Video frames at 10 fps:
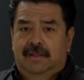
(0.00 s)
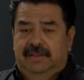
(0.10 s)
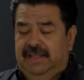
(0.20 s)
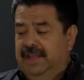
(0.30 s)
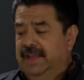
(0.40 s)

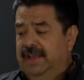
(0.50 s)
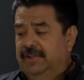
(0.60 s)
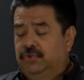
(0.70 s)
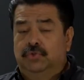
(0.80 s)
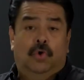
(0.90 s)

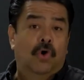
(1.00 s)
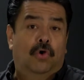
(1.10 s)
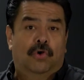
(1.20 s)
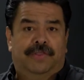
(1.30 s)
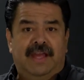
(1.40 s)
de su
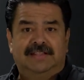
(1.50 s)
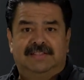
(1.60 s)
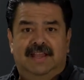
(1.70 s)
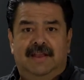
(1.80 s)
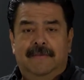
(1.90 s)

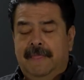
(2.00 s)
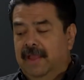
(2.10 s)
concordancia